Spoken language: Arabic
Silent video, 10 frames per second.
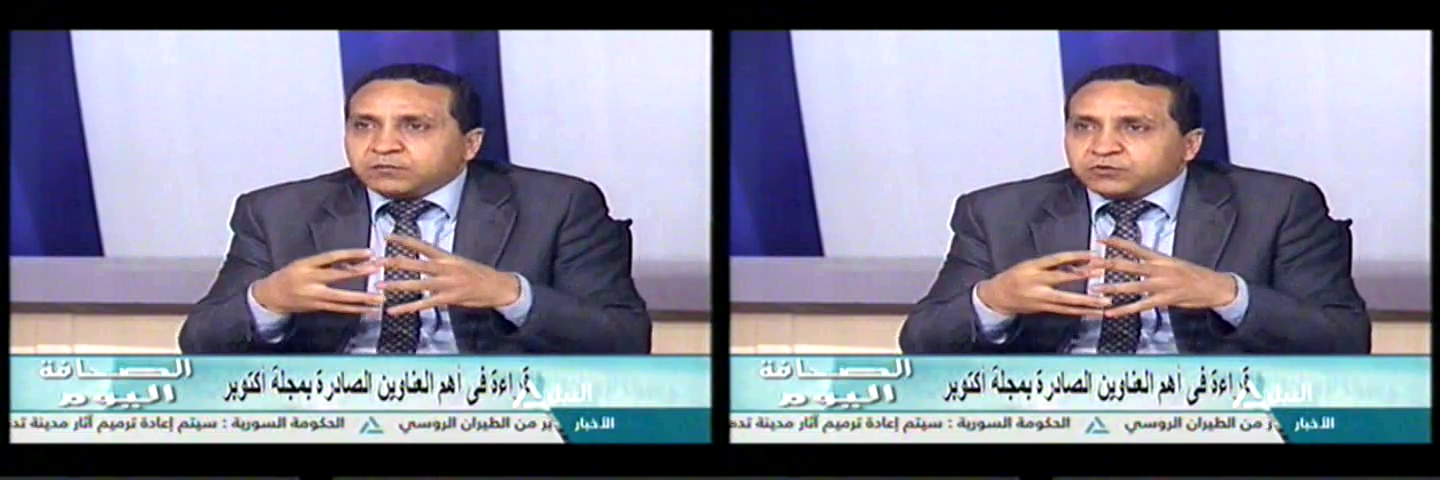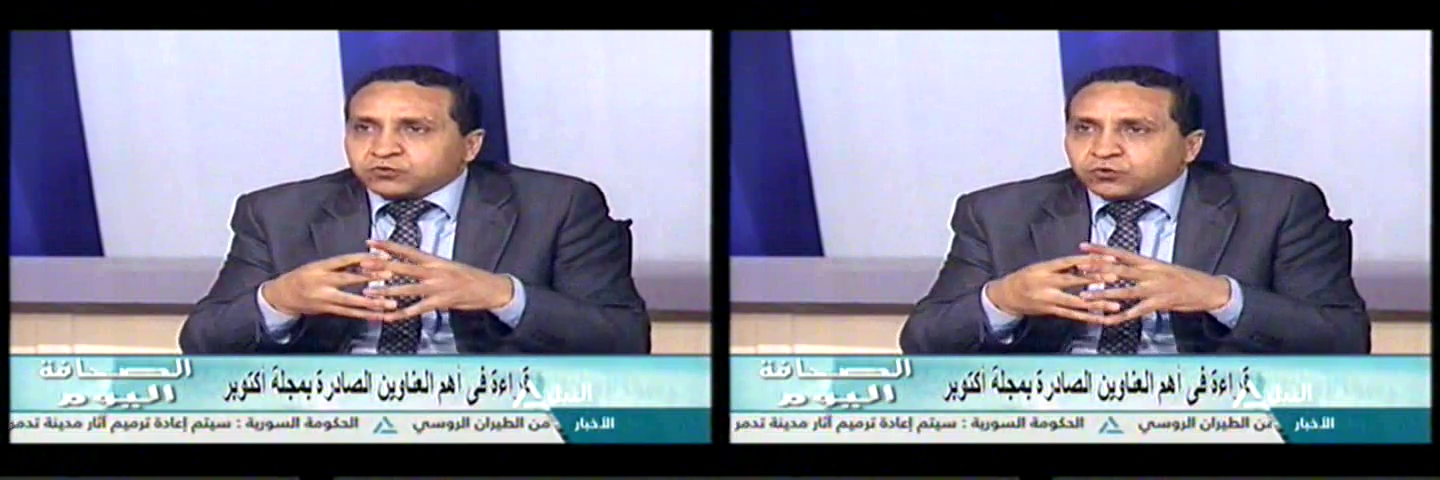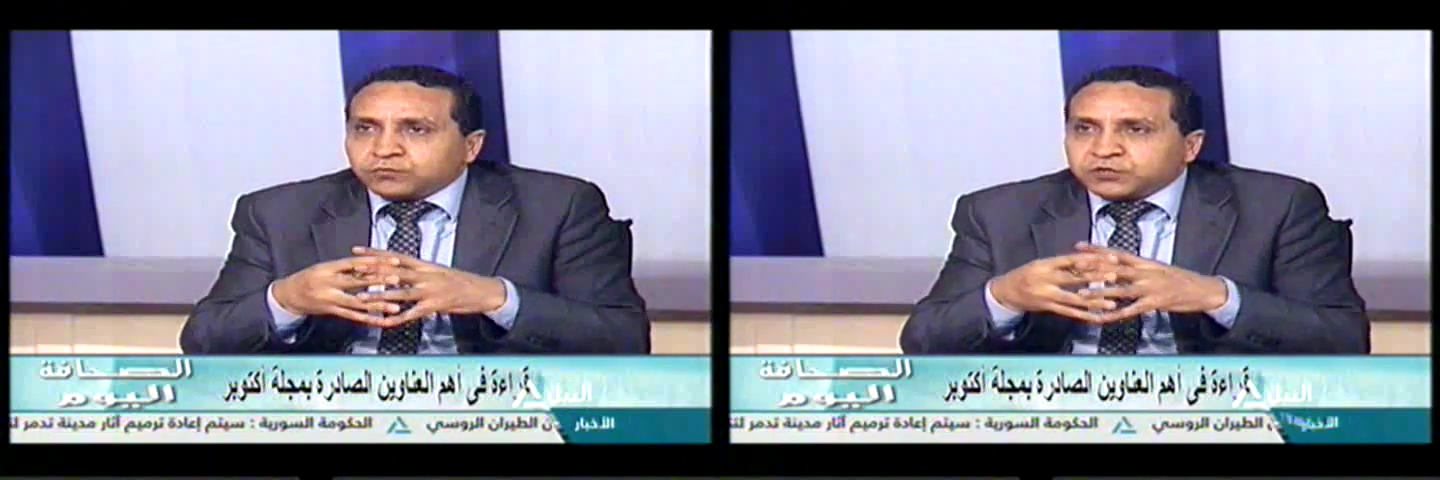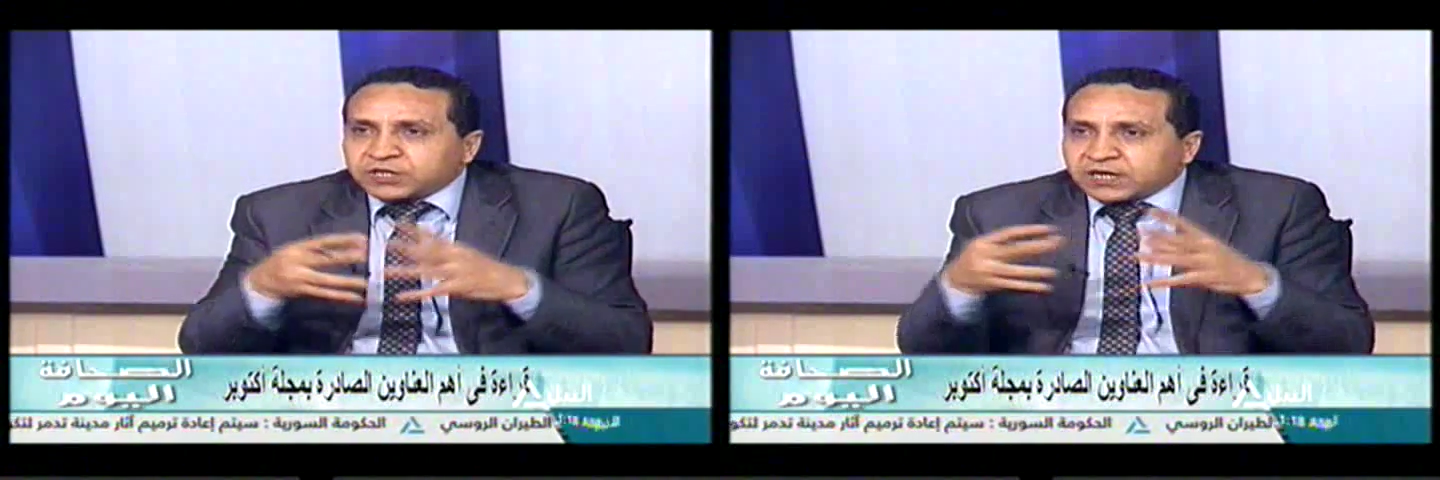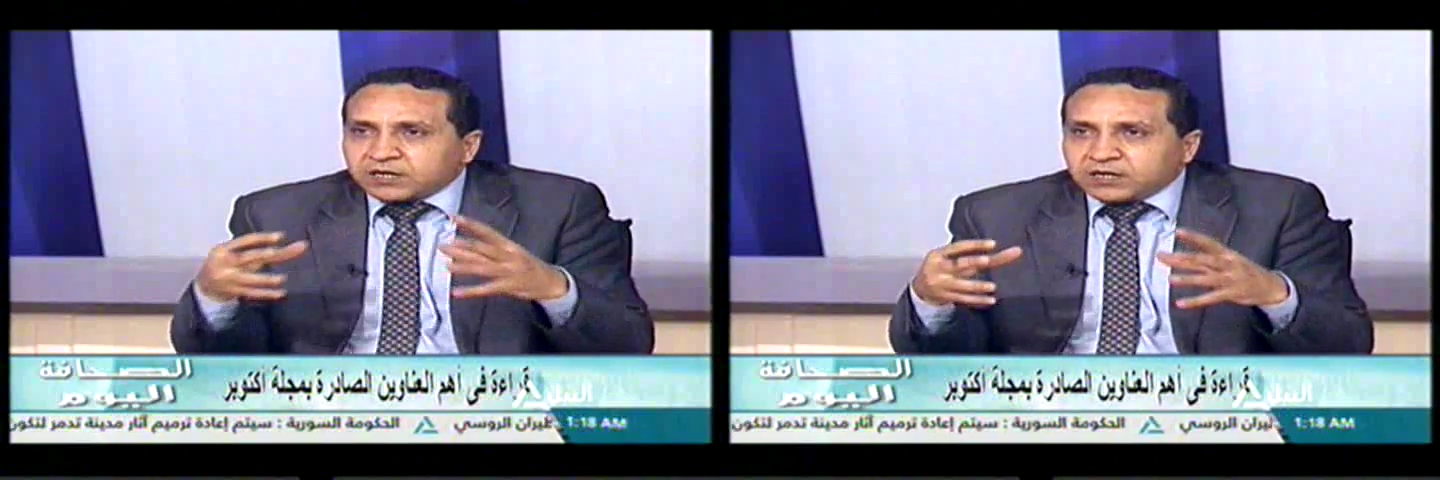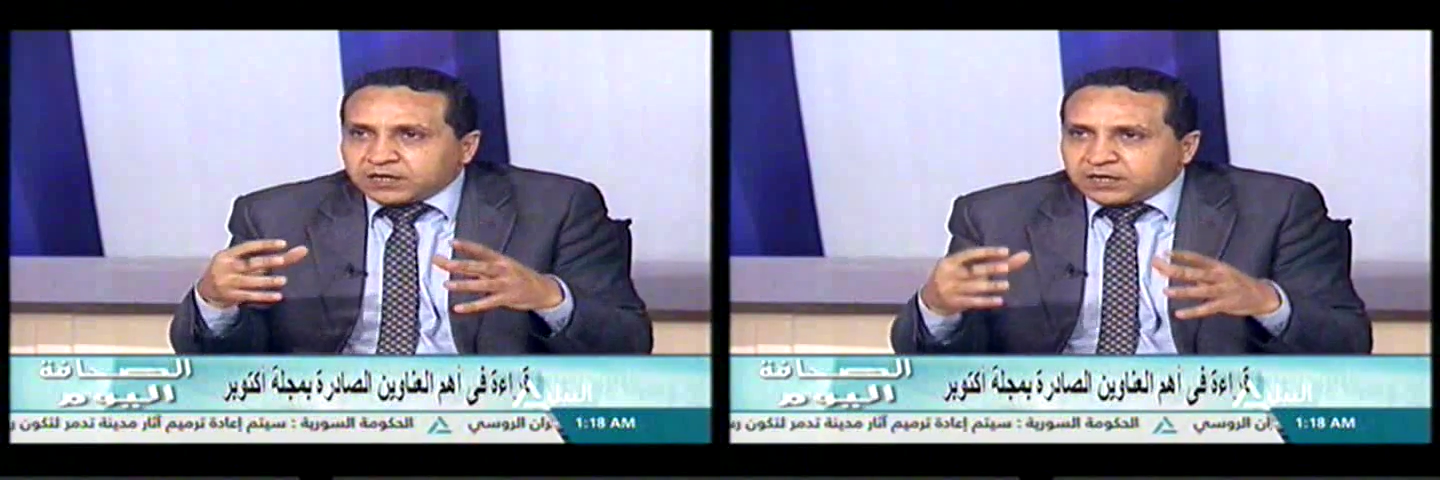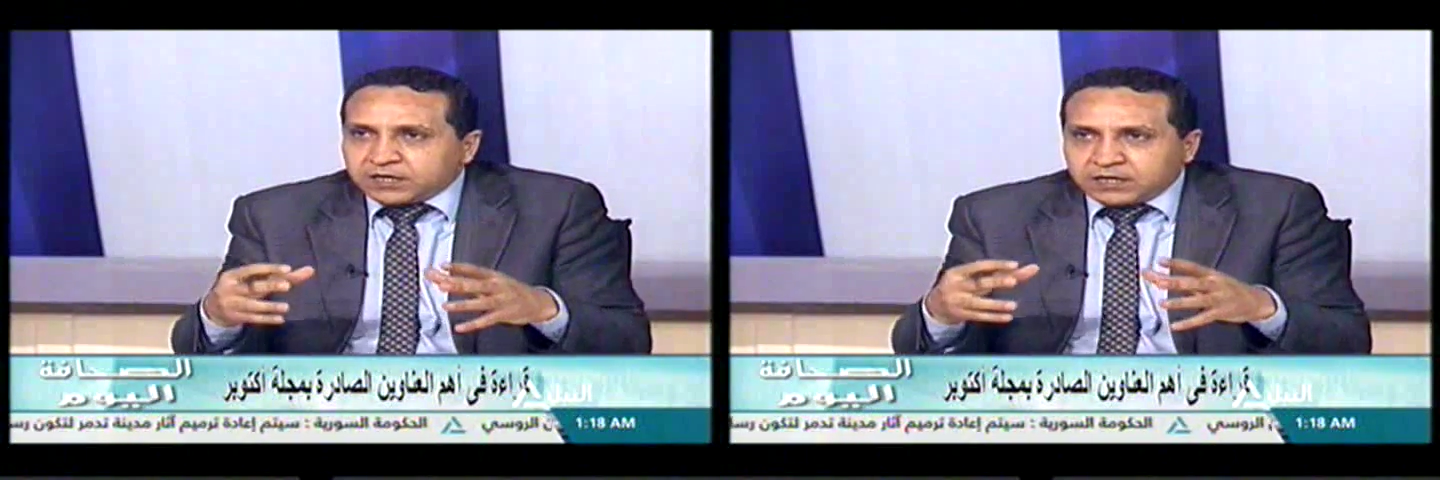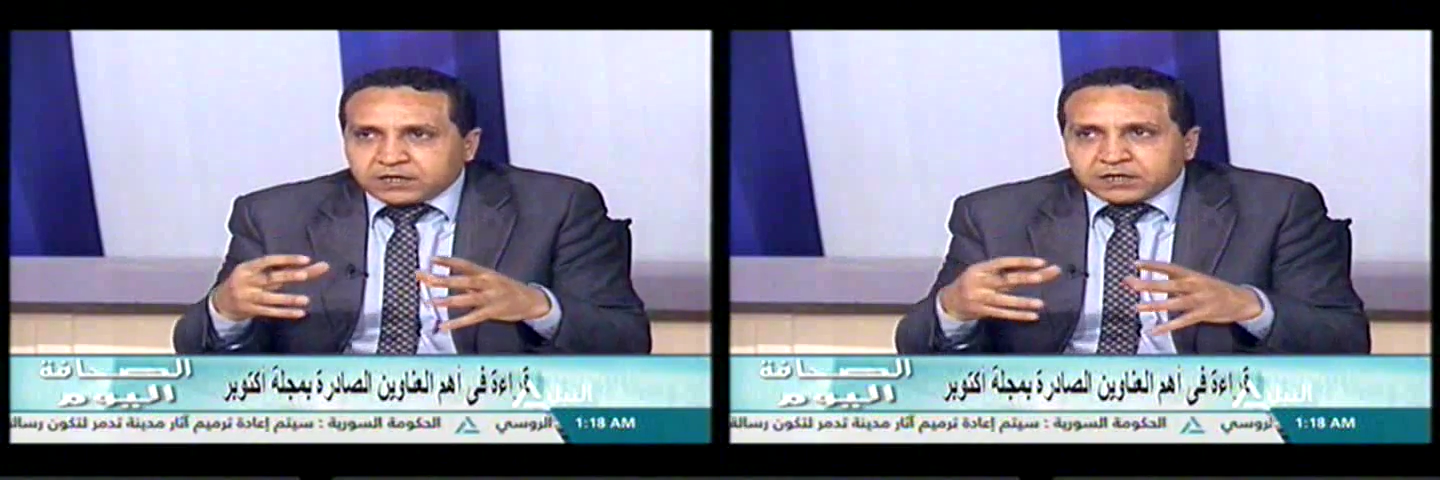البترول بشكل
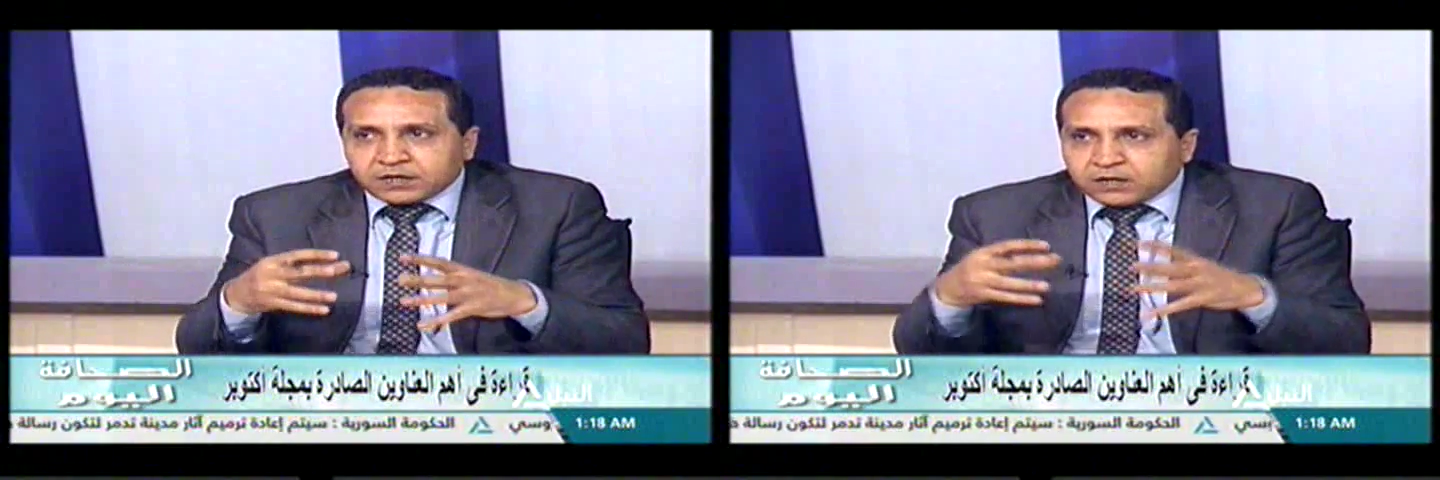آه،